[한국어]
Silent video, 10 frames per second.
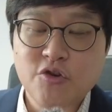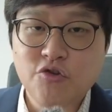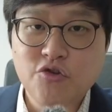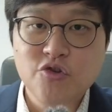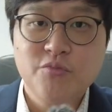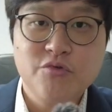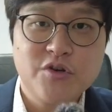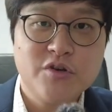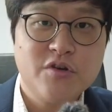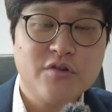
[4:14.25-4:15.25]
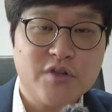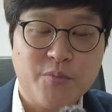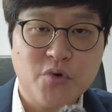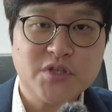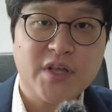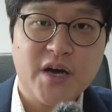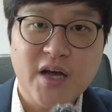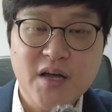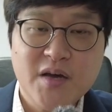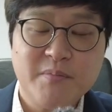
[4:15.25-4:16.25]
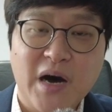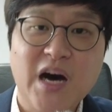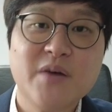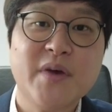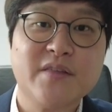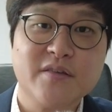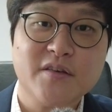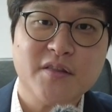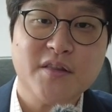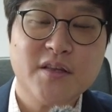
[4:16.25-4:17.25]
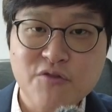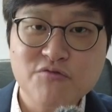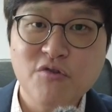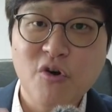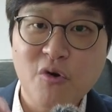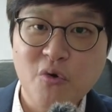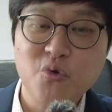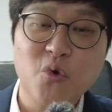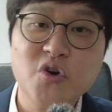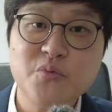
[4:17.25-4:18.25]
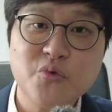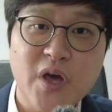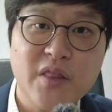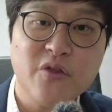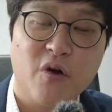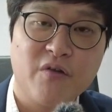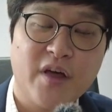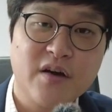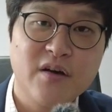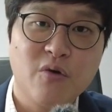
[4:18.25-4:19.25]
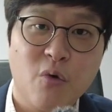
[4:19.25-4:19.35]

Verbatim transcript: 유튜브를 이제 보시다가 마음에 드는 한국어로 녹음된 영상을